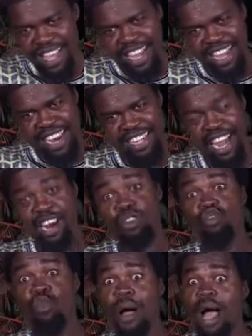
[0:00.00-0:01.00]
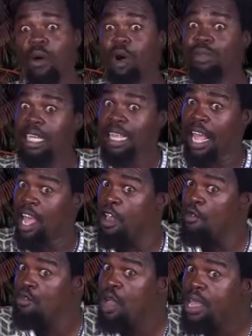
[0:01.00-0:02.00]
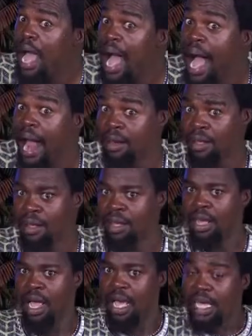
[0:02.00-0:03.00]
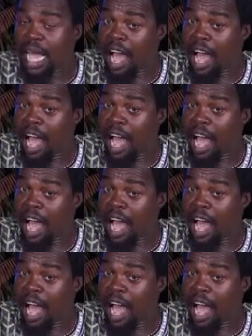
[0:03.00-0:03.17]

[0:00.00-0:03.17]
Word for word: Et Nathalie Touba, comme c'était un vieux vieillard qui